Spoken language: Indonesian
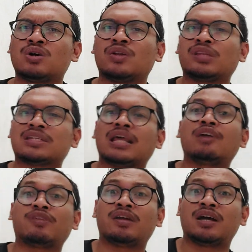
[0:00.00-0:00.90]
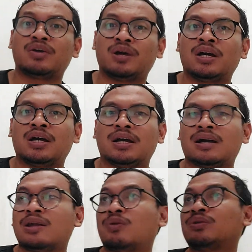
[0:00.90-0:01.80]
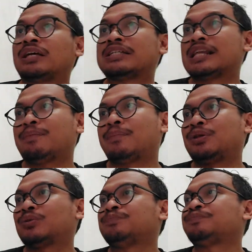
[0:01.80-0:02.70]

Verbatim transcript: kalau tak salah Ivedayo ya, kalau aku tak silap gitu.